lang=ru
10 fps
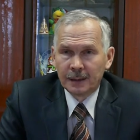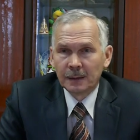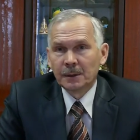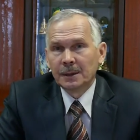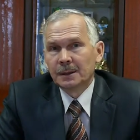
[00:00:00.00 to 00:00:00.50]

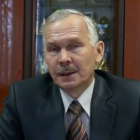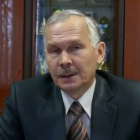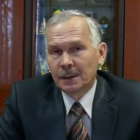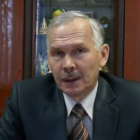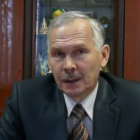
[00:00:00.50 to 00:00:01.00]
Сегодня
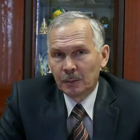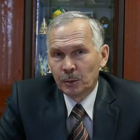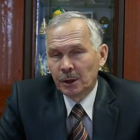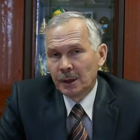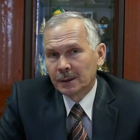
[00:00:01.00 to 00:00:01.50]
здесь
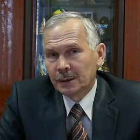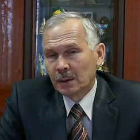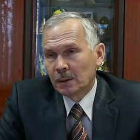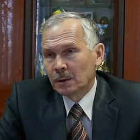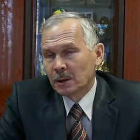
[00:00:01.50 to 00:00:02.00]
обучается
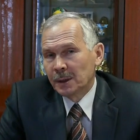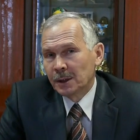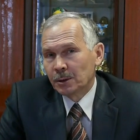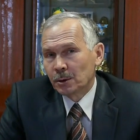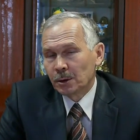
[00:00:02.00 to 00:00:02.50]
около
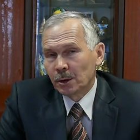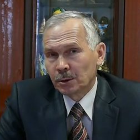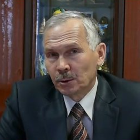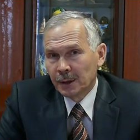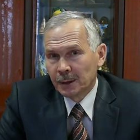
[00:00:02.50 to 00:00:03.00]
500
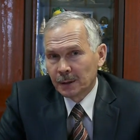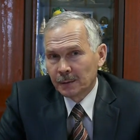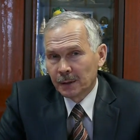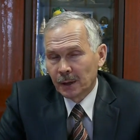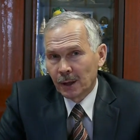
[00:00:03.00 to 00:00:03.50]

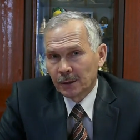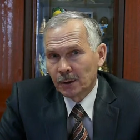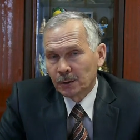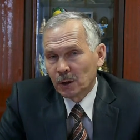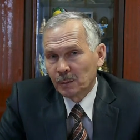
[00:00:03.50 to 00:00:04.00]
студентов, с
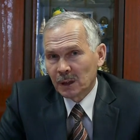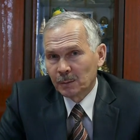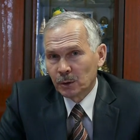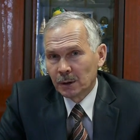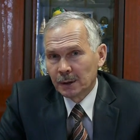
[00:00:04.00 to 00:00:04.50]
которыми
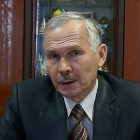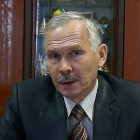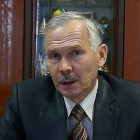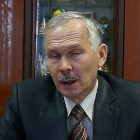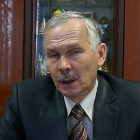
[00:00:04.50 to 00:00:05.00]
работает
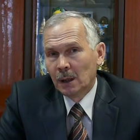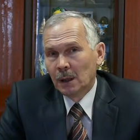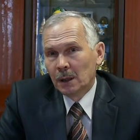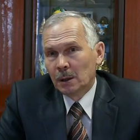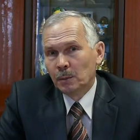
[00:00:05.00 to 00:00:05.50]

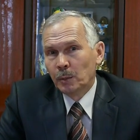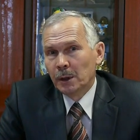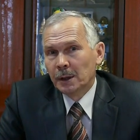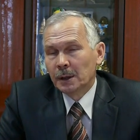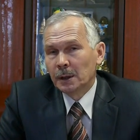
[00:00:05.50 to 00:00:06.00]

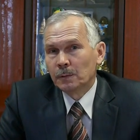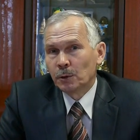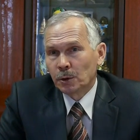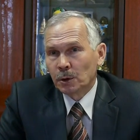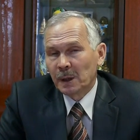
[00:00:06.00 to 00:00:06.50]
более
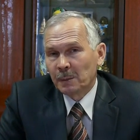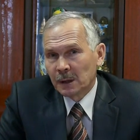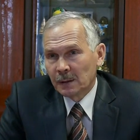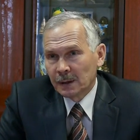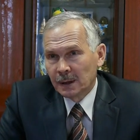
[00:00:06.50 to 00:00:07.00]
200
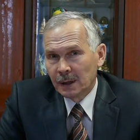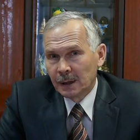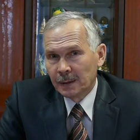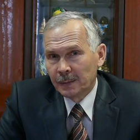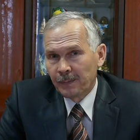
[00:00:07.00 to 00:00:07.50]

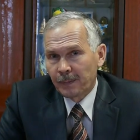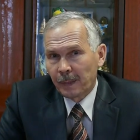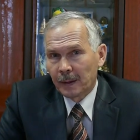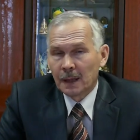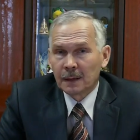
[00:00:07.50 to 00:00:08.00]
преподавателей
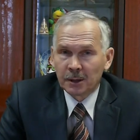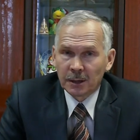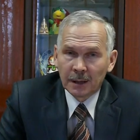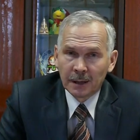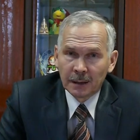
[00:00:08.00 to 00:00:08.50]
как в
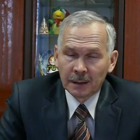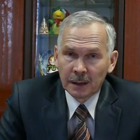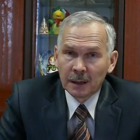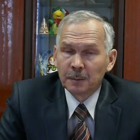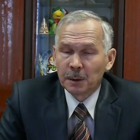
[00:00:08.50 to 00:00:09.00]
штате,
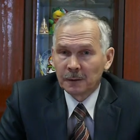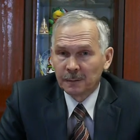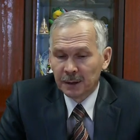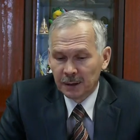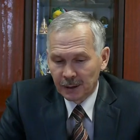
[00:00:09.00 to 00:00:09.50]
так и по
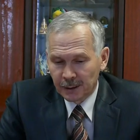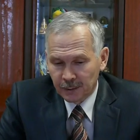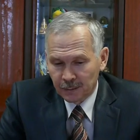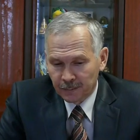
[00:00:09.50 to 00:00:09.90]
совместительству.